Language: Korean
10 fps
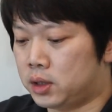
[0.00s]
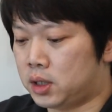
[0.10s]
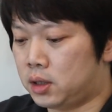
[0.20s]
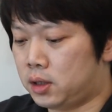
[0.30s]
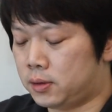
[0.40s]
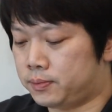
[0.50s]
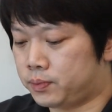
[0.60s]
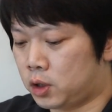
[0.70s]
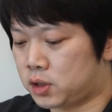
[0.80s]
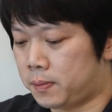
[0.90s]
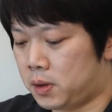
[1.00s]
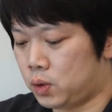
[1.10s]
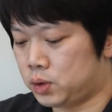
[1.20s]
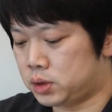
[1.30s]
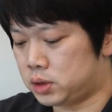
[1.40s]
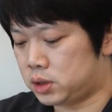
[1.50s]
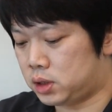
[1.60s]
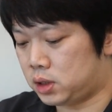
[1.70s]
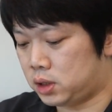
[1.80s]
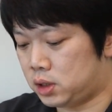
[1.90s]
과제는 먼저
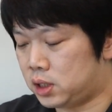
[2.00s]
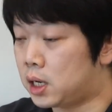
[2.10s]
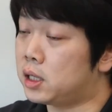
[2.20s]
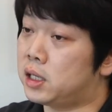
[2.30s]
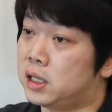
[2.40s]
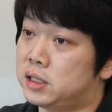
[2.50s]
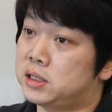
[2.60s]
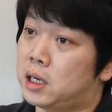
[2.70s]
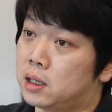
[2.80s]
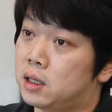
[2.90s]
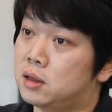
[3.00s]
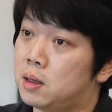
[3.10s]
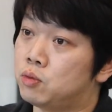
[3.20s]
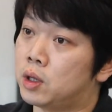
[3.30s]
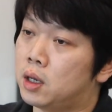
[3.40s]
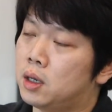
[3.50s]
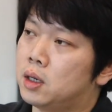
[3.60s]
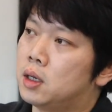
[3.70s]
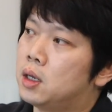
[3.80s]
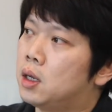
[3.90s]
POC 기간이 길지 않기 때문에